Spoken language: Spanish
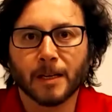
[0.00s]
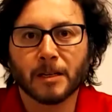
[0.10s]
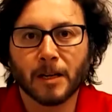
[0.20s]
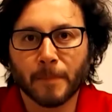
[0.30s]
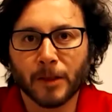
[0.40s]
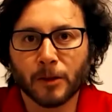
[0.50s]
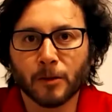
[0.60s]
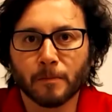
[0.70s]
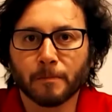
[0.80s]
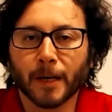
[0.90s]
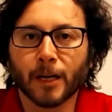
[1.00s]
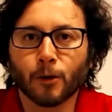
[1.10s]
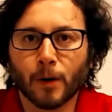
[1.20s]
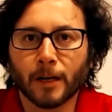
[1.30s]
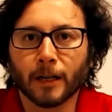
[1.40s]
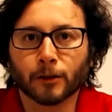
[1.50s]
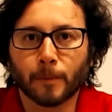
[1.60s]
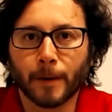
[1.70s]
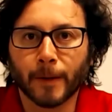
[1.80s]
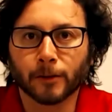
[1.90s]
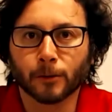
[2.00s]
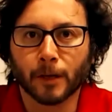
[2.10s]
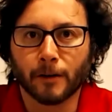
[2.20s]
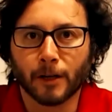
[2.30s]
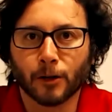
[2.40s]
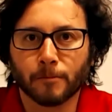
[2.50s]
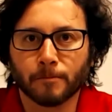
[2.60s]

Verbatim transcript: La inventó para ayudar a su papá en su trabajo.